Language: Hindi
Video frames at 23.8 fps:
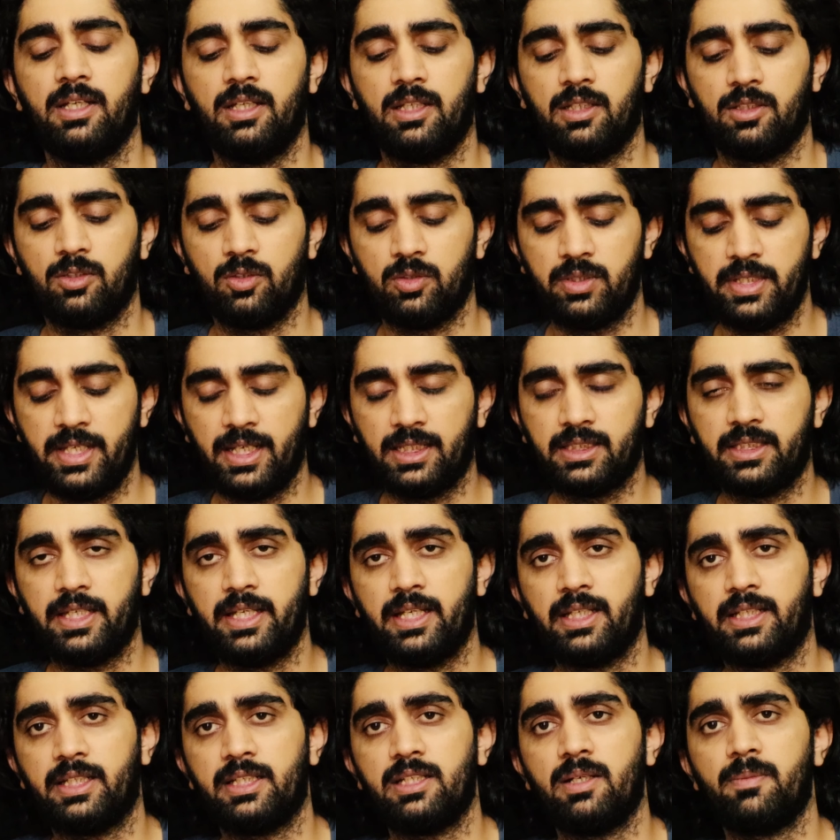तो देखते हैं
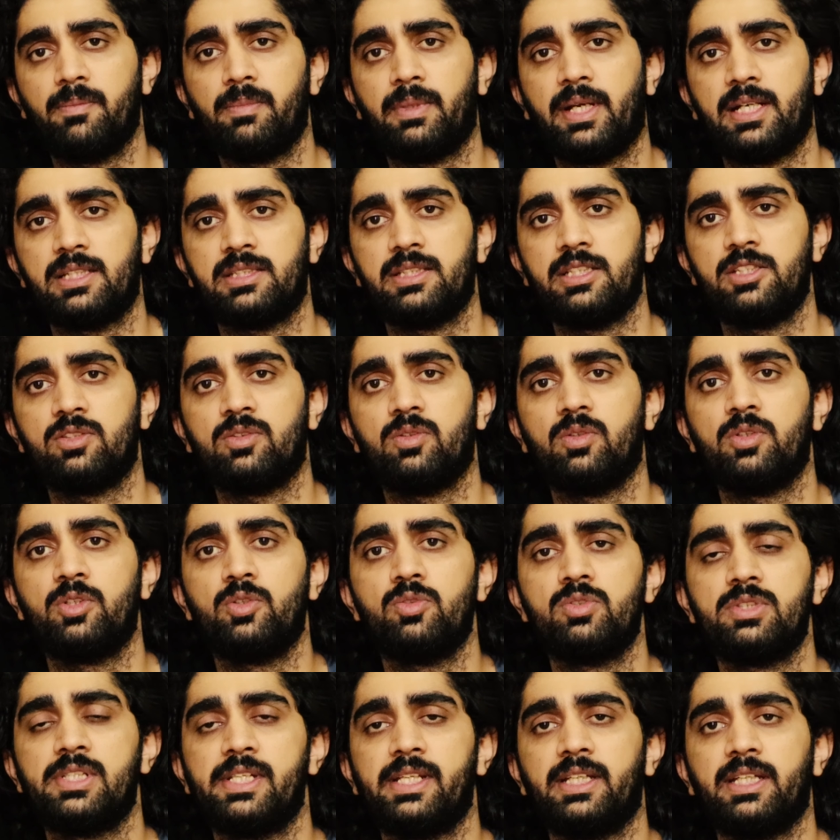कि हम कैसे इसको
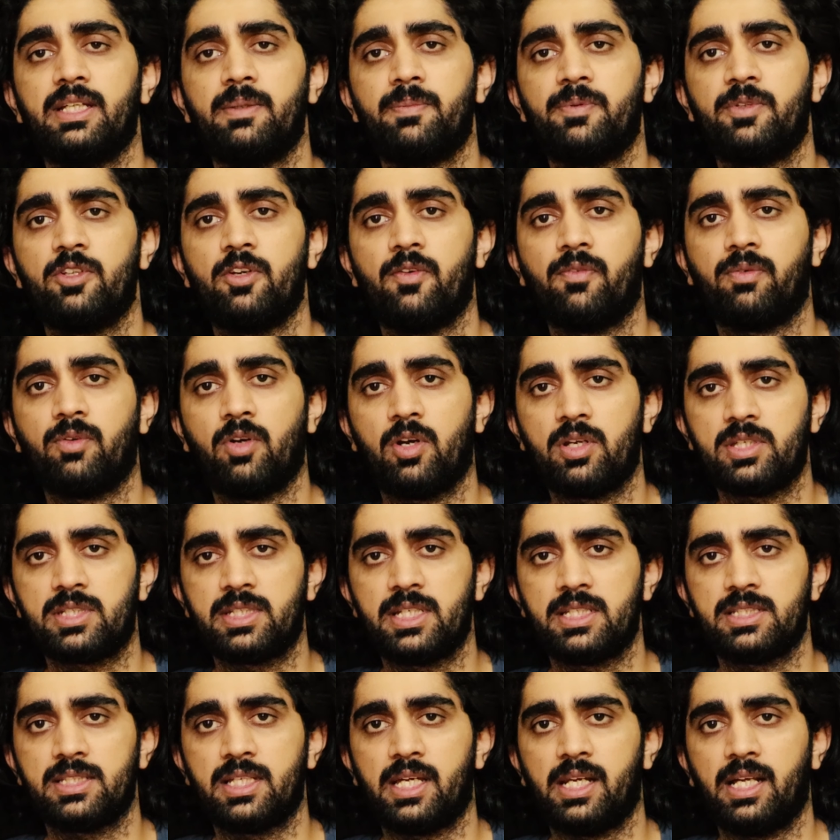यूज लेंगे फ्री ऑफ कॉस्ट है
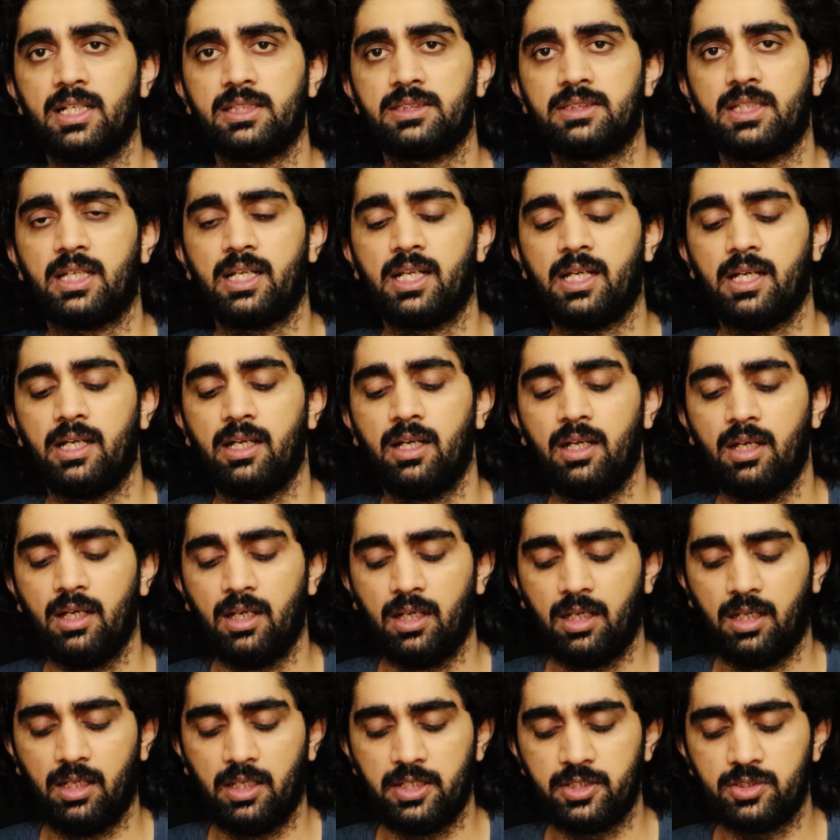सारा का सारा
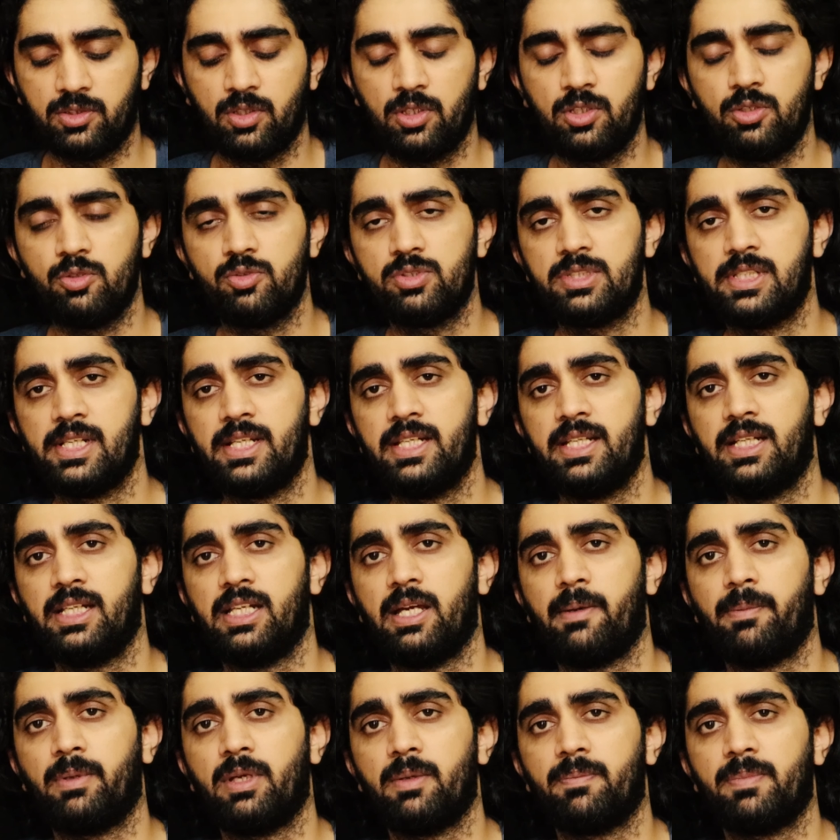इसको यूज लेने के लिए
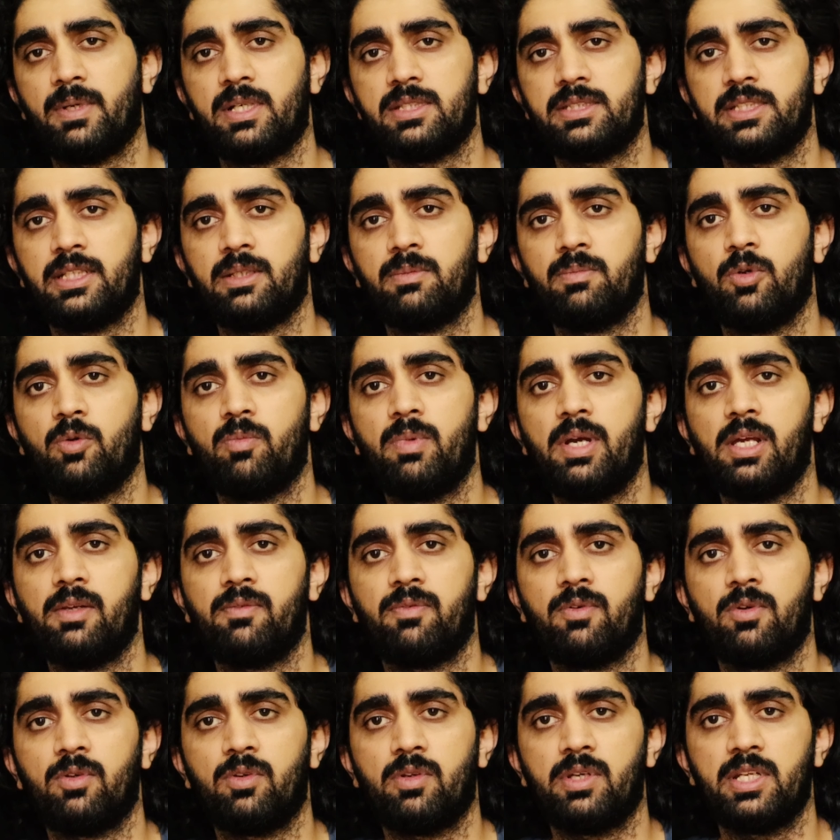आपके पास एक मोबाइल
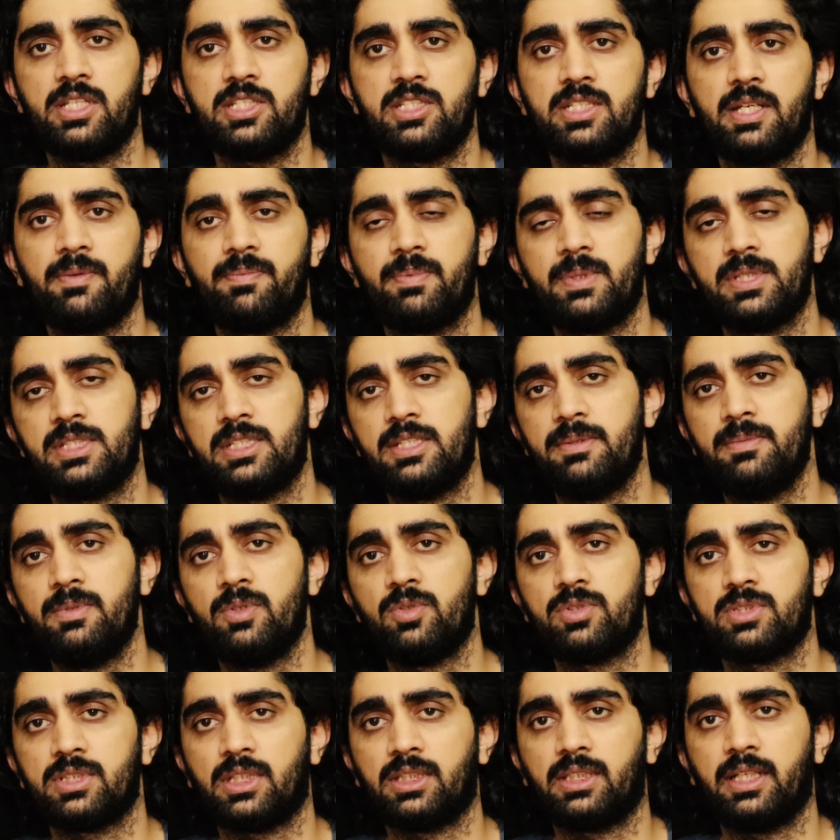फोन होना चाहिए पीसी भी हो
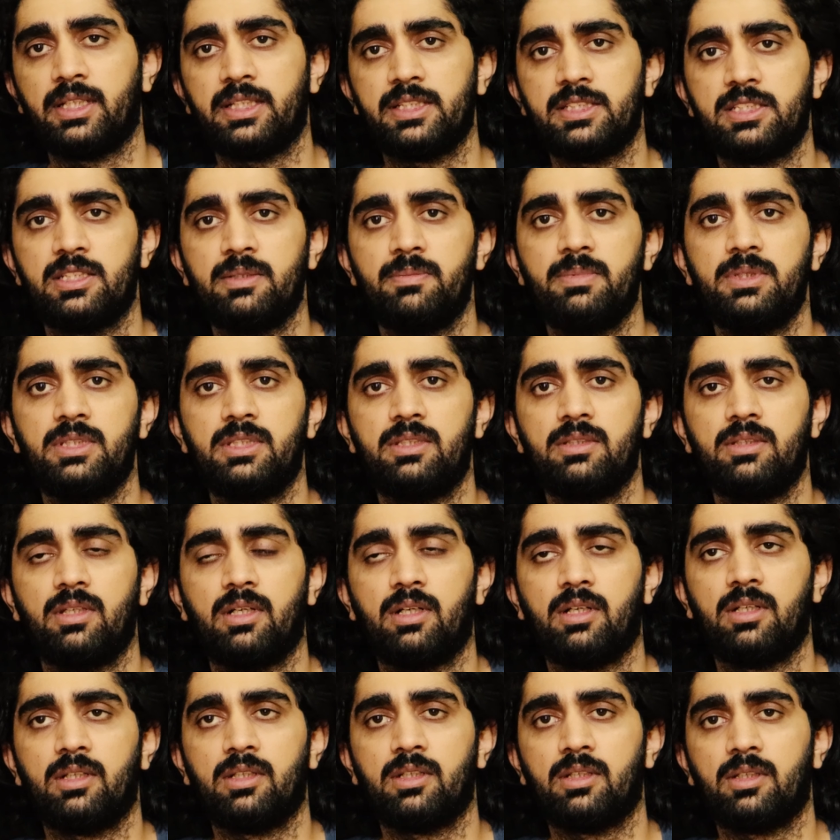सकता है किसी भी
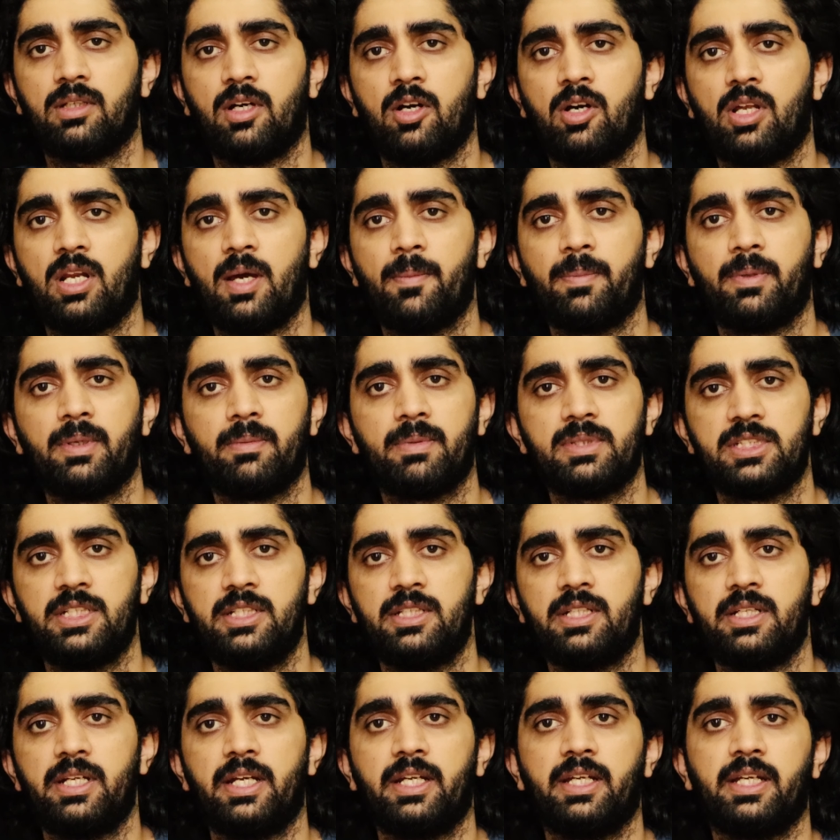और आपके पास
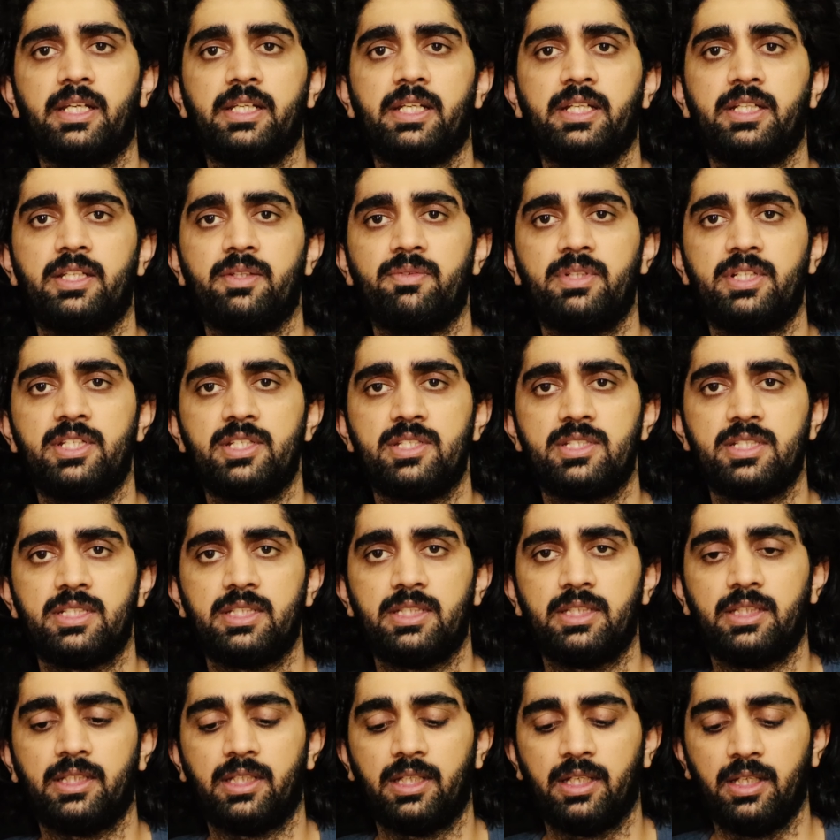इंटरनेट कनेक्टिविटी
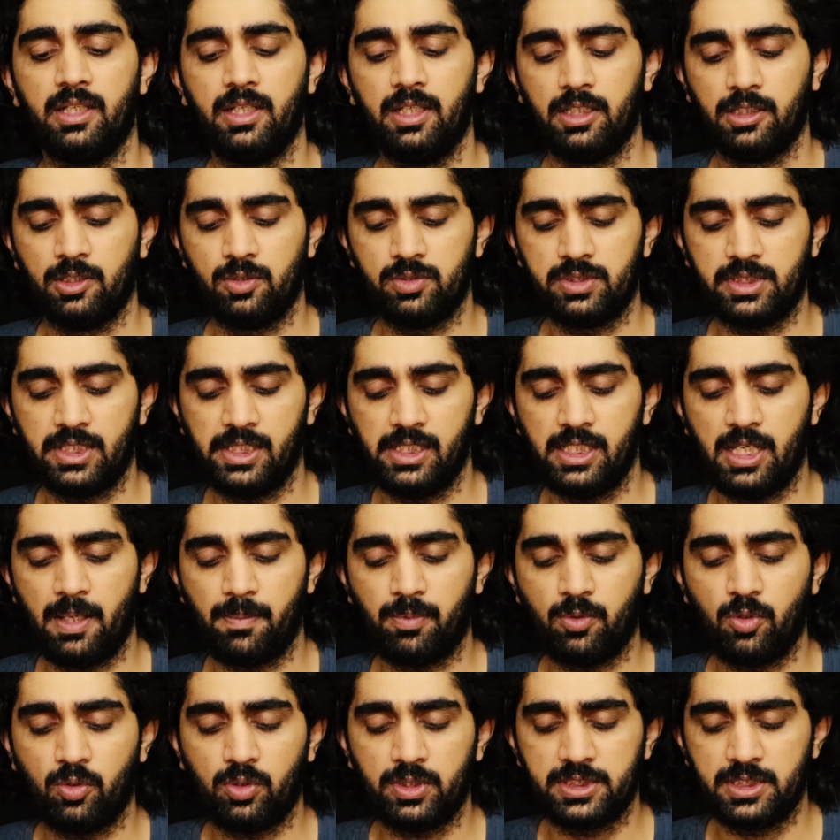चाहिए तो उसके लिए
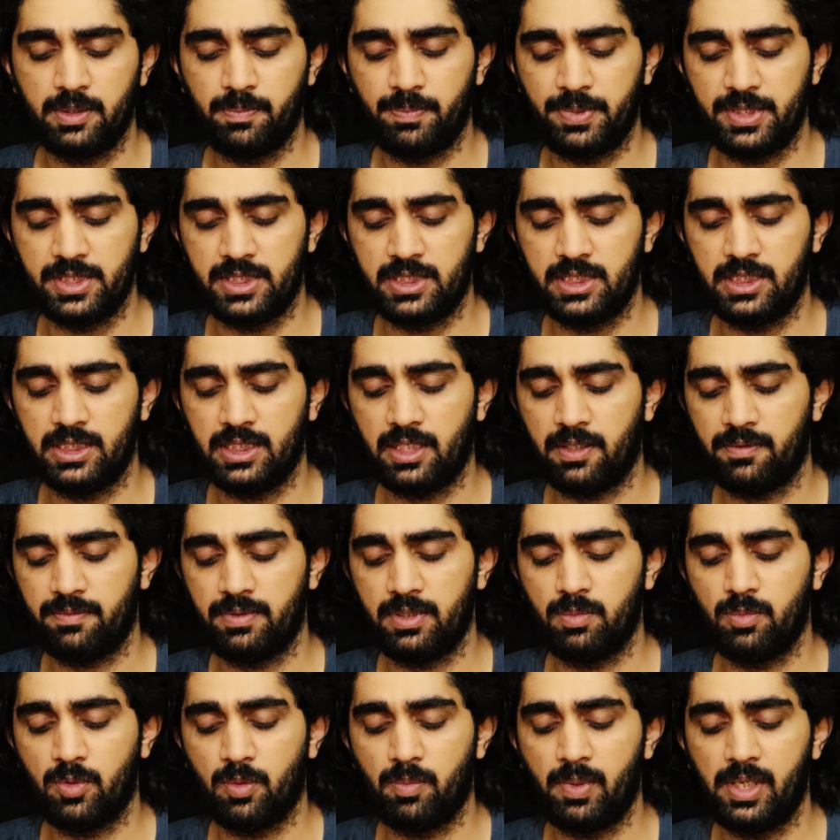आपको किसी पीसी या फिर
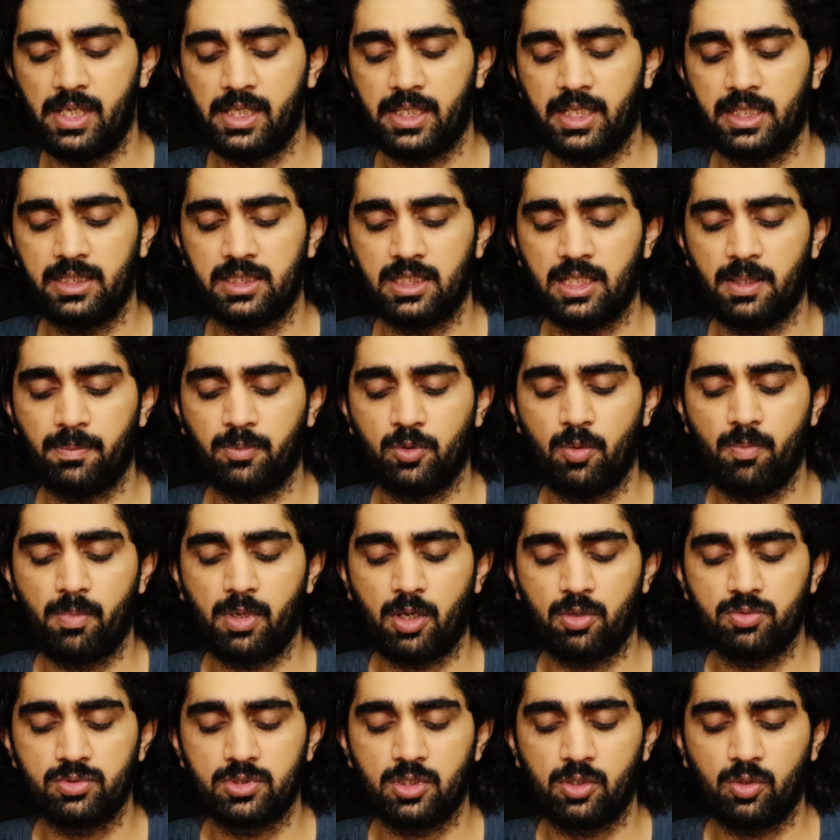मोबाइल के अंदर आपको
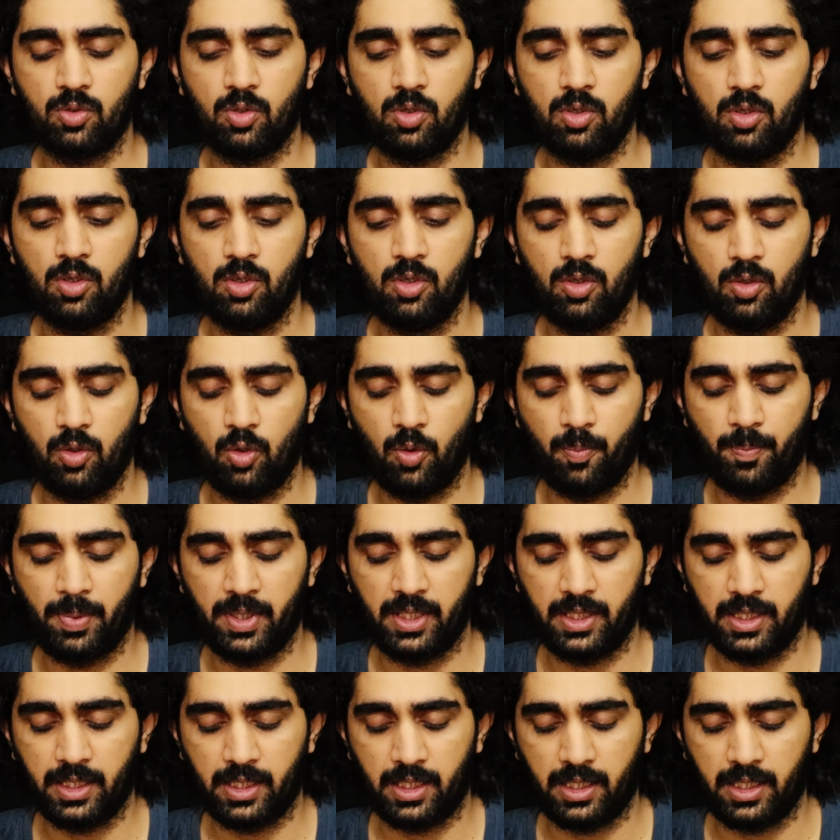ब्राउजर को ओपन करना